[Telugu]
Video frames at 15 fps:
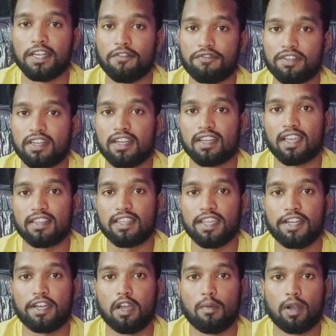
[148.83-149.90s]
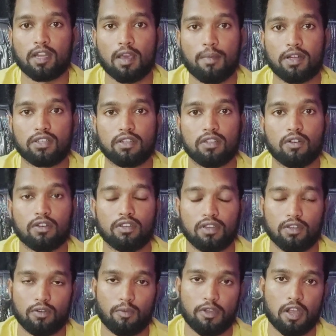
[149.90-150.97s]
లిఫ్ట్ చేయడానికి అయితే ఈ డెన్మా ట్యాబ్లెట్స్
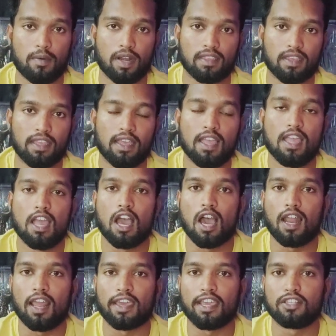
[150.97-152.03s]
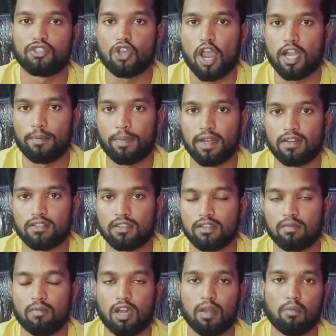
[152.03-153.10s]
ఉపయోగపడతాయి అలాగే జాయింట్ పెయిన్స్
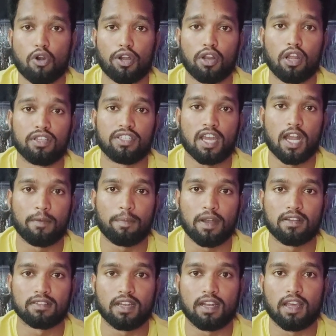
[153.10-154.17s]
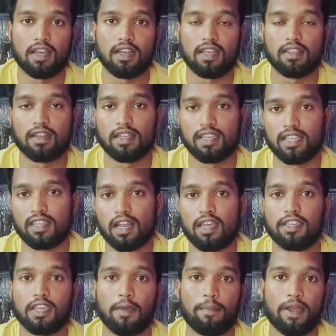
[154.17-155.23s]
మన బాడీలో జాయింట్ పెయిన్స్ లేనా లేదన్నా ఏదైనా
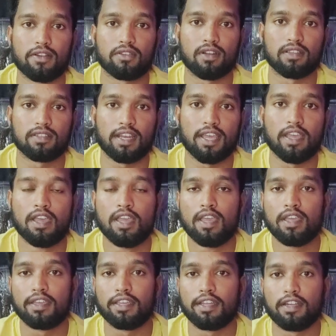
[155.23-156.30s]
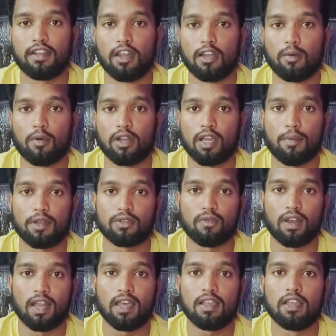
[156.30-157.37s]
ఏ పెయిన్స్ అయినా సరే ఈ డైనమో ట్యాబ్లెట్స్
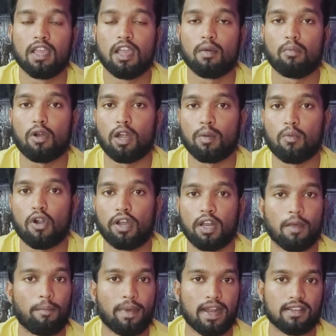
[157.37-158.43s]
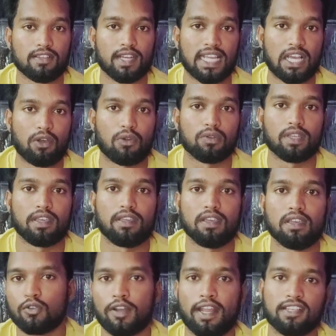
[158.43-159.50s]
వల్ల మన బాడీలో పెయిన్స్ రికవర్ అవుతాయి
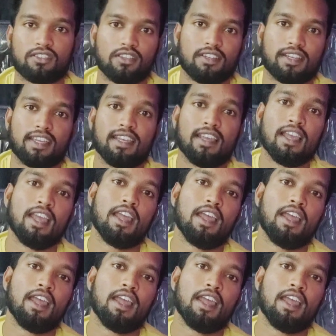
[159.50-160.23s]
సో నెక్స్ట్ వచ్చేసరికి